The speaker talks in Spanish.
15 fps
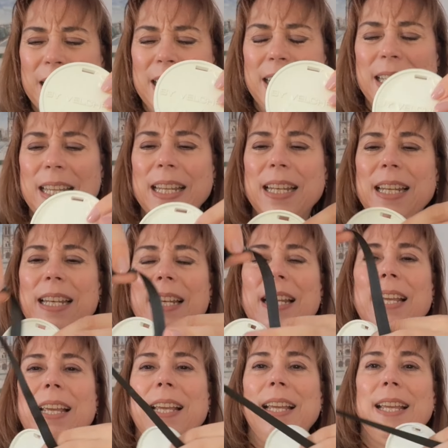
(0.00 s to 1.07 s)
y tienen
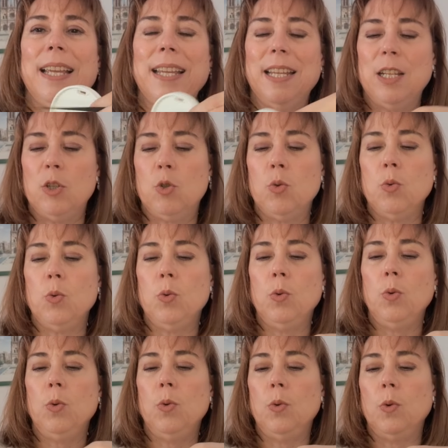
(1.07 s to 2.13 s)
eh,
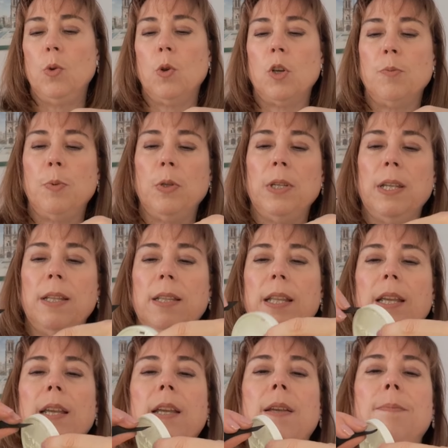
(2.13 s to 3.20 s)
su
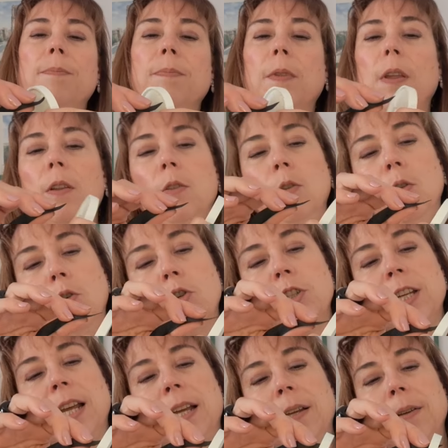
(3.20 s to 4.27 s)
correspondiente
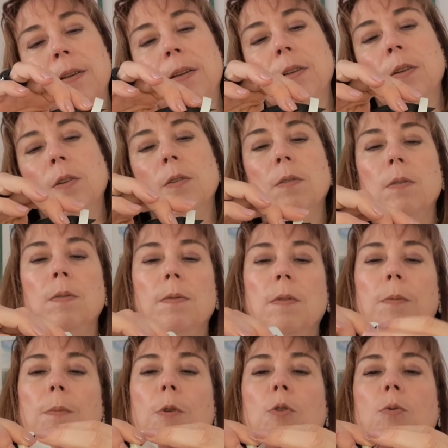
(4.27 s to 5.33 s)
dorsa, eh,
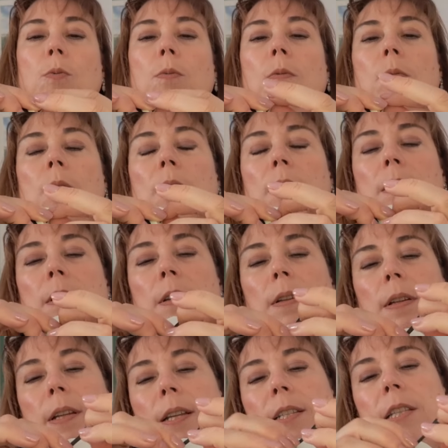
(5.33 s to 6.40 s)
pues
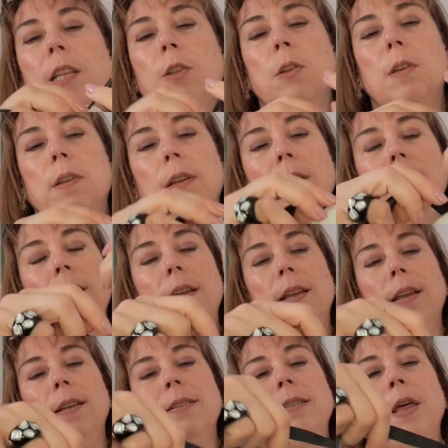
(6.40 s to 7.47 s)
este,
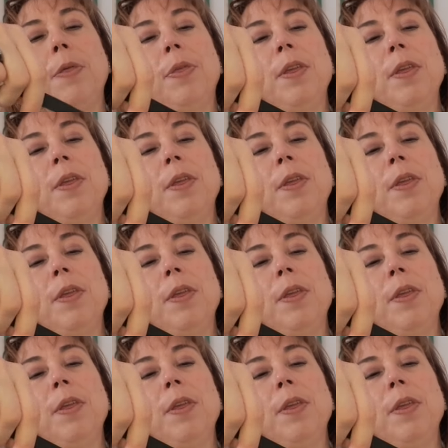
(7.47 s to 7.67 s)
esta